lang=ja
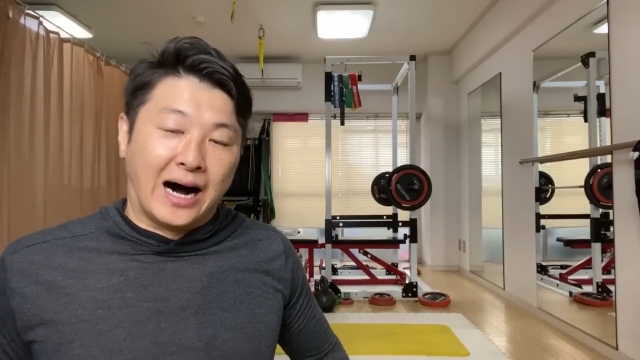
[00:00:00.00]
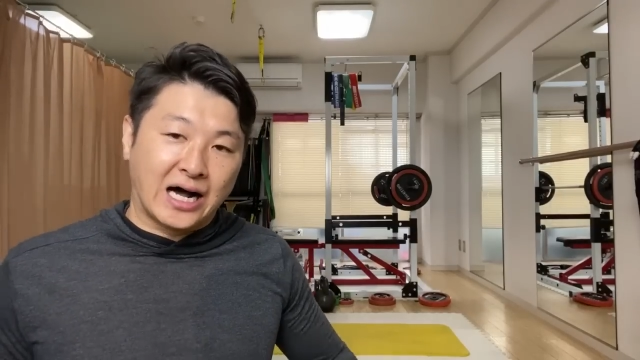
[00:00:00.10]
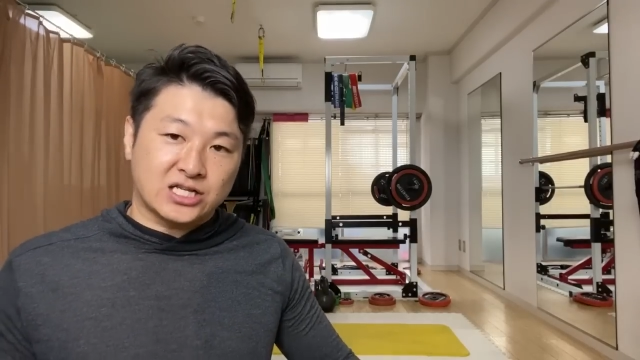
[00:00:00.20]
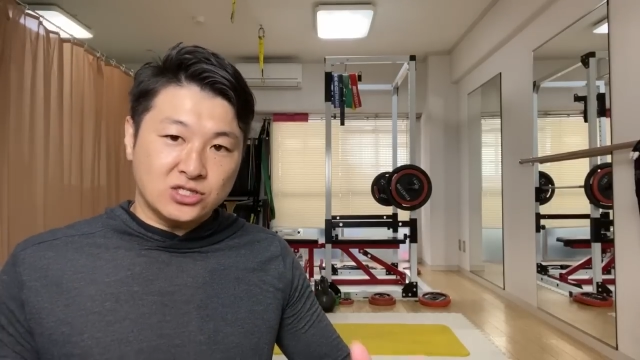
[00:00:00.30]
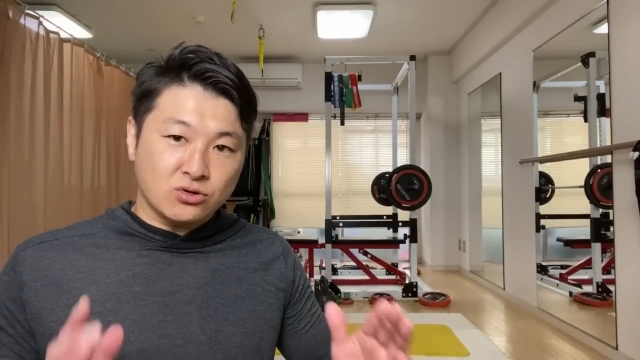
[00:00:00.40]

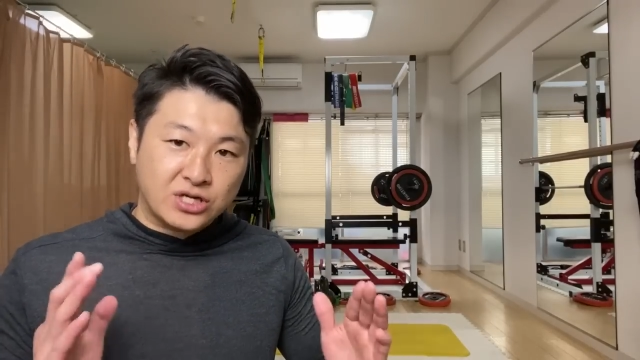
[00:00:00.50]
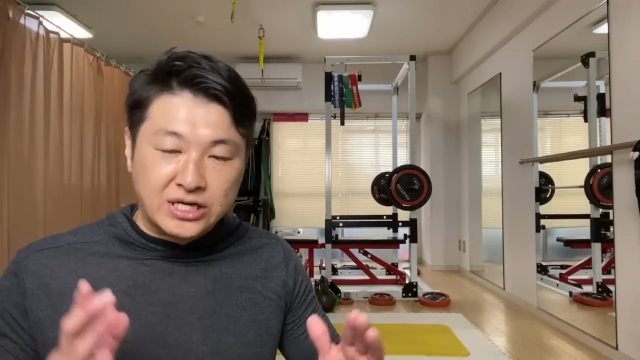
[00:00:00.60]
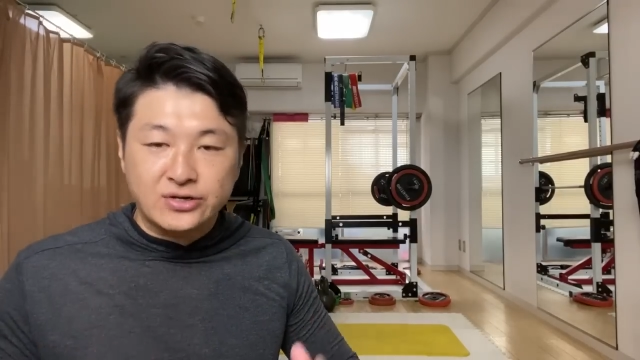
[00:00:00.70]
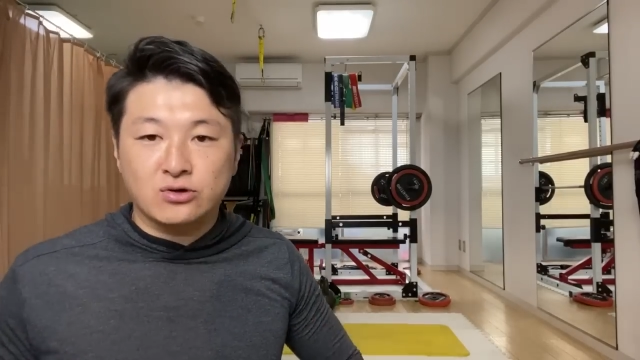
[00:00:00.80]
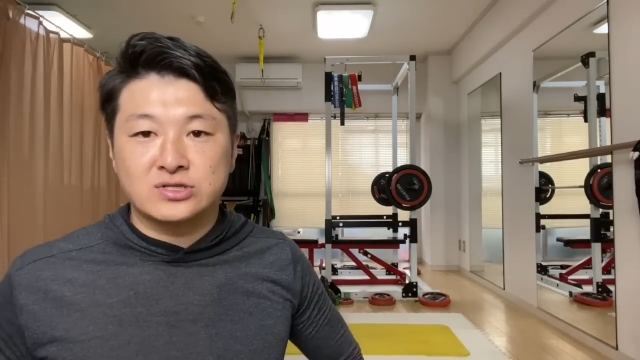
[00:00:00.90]
足の
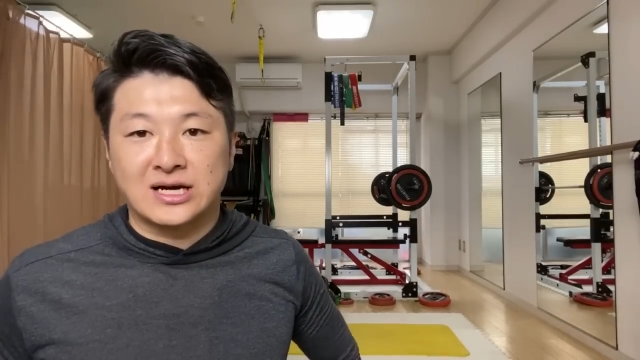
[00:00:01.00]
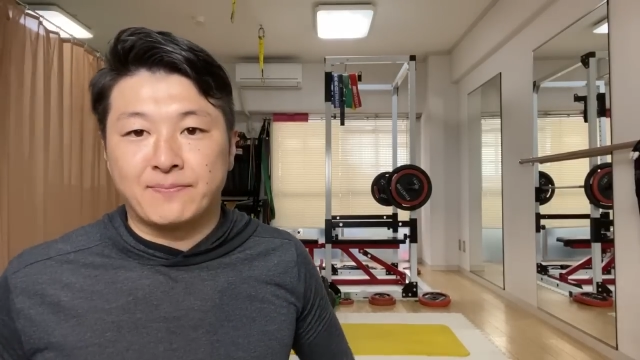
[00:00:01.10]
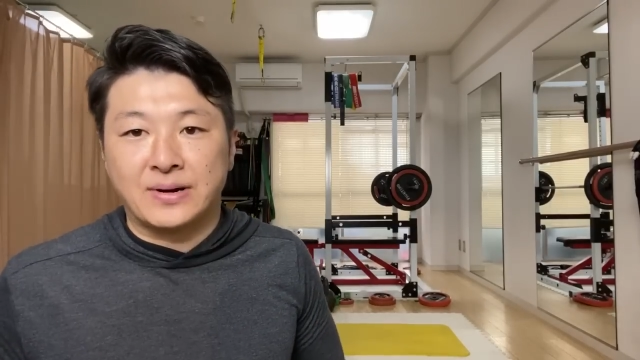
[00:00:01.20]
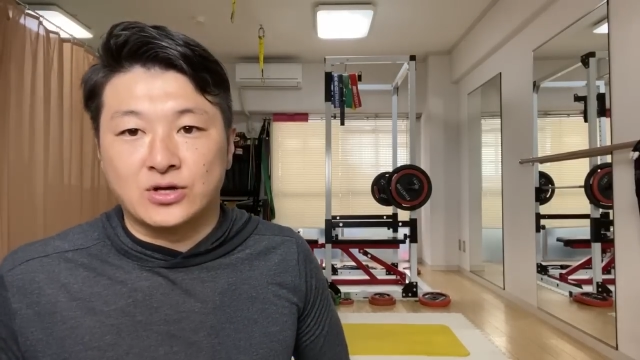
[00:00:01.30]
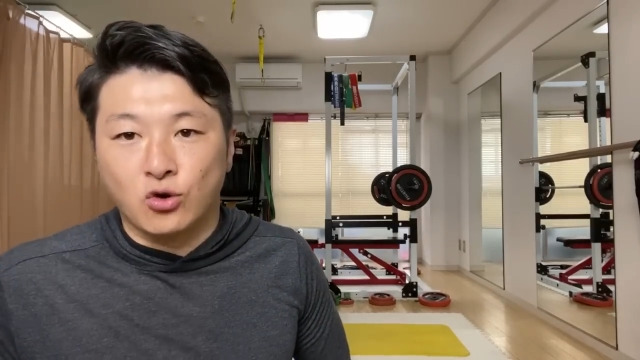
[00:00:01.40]
筋力がやっ
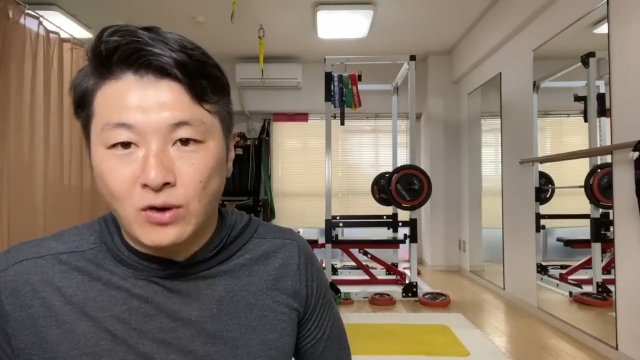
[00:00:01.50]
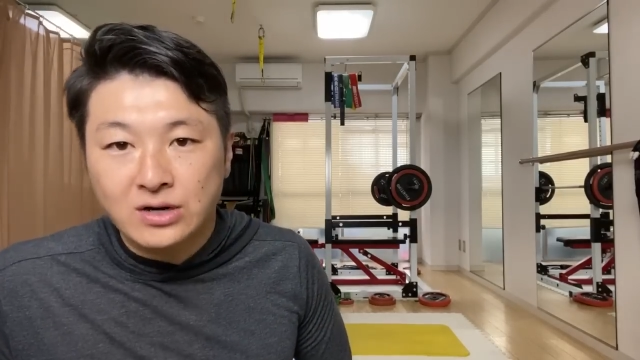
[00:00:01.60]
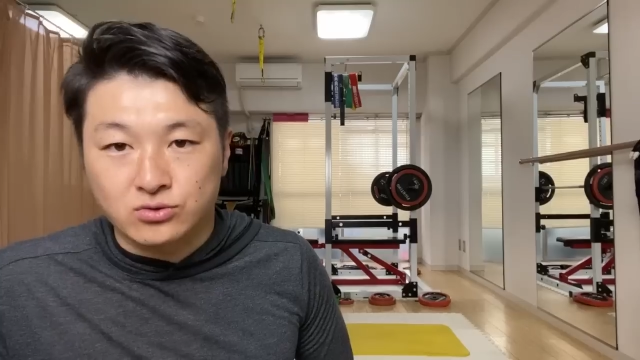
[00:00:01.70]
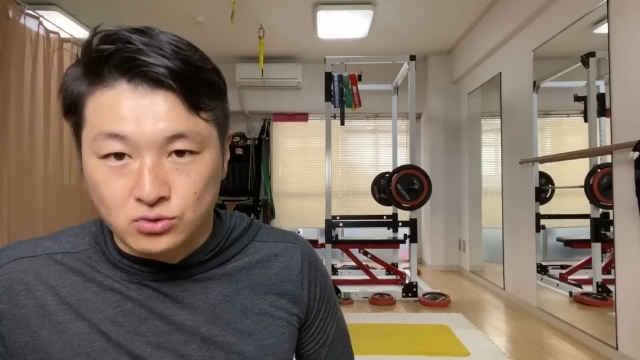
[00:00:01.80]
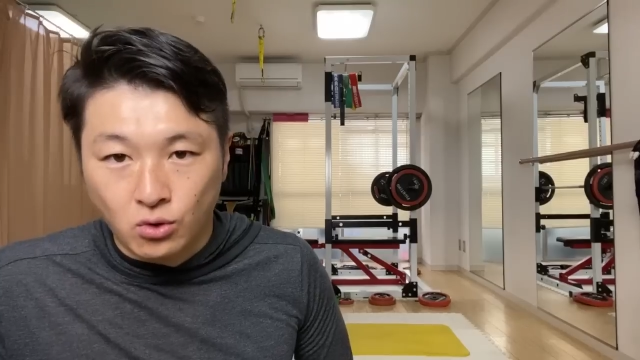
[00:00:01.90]
ぱり弱
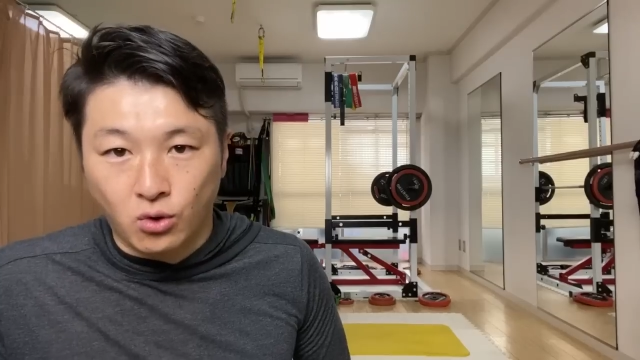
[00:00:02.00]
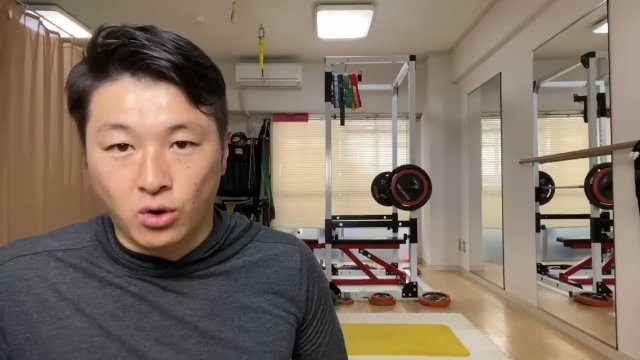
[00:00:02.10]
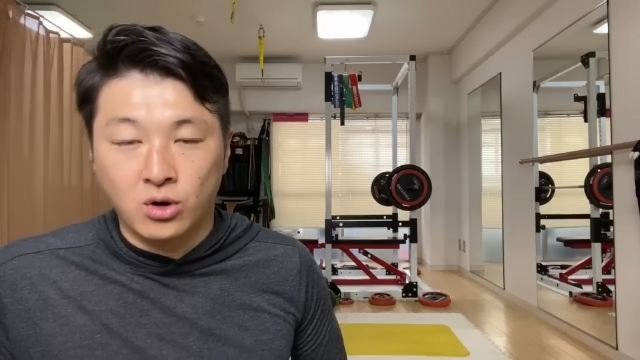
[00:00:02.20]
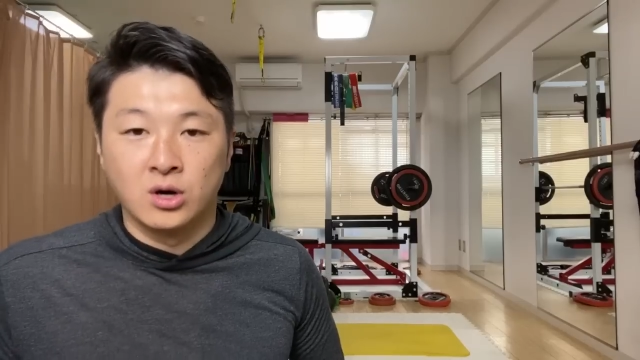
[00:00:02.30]
ると